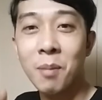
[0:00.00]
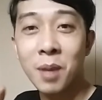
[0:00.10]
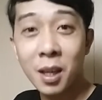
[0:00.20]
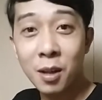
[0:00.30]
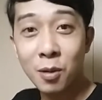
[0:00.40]

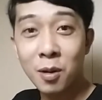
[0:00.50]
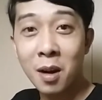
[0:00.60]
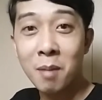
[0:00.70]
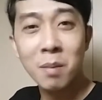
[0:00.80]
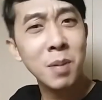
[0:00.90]
sabihin nyo
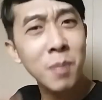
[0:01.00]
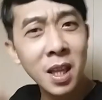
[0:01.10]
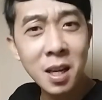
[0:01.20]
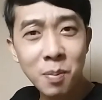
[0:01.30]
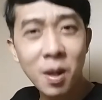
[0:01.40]
na mas
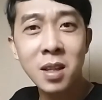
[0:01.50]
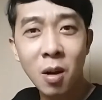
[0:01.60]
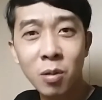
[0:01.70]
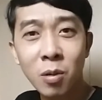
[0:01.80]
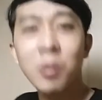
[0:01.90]
mataas pa ang
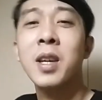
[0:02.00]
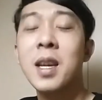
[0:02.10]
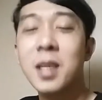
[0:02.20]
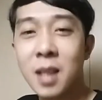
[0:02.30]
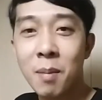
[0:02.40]
sahod ko
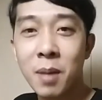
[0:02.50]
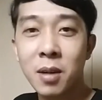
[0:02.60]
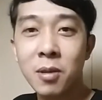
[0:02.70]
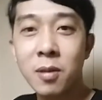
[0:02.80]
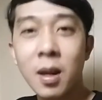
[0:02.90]
yes tama
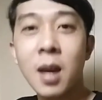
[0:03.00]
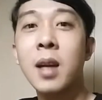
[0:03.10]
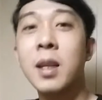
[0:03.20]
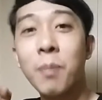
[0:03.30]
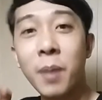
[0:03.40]
yon
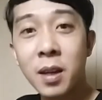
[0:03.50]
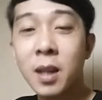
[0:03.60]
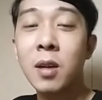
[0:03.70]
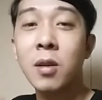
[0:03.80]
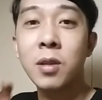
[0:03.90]

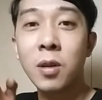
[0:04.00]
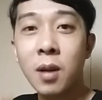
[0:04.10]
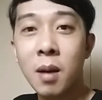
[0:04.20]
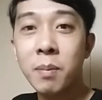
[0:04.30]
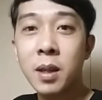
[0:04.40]
depending on your
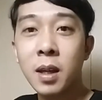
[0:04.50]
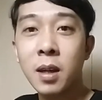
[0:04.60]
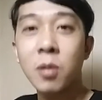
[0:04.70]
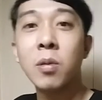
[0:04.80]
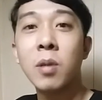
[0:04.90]

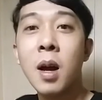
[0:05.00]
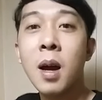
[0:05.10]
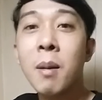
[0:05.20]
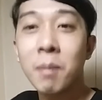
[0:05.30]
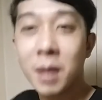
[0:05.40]
company kung
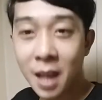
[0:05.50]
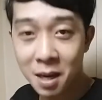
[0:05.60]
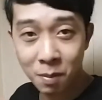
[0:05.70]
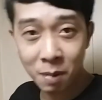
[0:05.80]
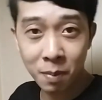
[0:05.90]

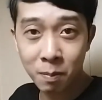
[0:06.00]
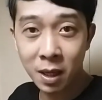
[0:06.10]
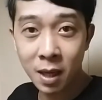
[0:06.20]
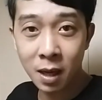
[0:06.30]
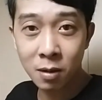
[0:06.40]
mataas
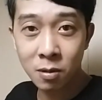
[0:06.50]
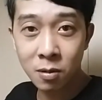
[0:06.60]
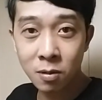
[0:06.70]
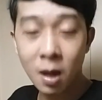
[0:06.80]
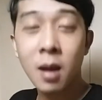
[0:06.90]
magpabigay
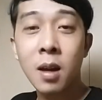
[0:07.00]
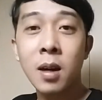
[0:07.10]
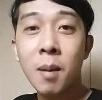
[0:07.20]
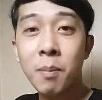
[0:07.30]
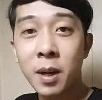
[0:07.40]
yung
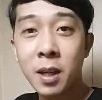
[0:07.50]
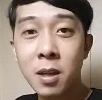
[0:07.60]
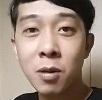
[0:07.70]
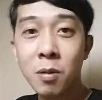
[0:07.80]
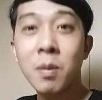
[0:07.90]
company
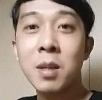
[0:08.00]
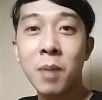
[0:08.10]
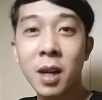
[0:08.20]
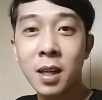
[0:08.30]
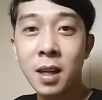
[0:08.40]
nyo mas
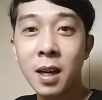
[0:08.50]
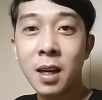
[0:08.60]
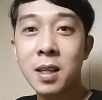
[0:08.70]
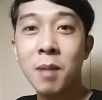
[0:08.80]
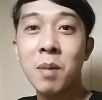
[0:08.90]
maganda
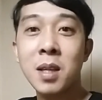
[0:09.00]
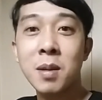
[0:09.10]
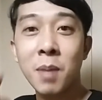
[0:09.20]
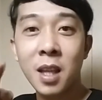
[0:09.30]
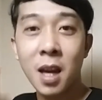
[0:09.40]
kasi
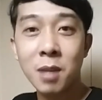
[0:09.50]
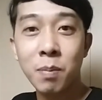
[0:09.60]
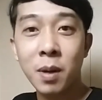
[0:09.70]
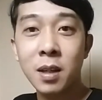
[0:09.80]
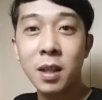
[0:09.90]
mas mataas
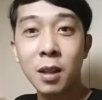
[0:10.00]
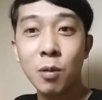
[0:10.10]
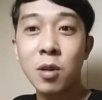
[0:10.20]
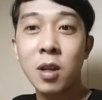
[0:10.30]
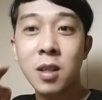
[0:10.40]
pa
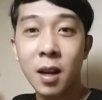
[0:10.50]
dito sa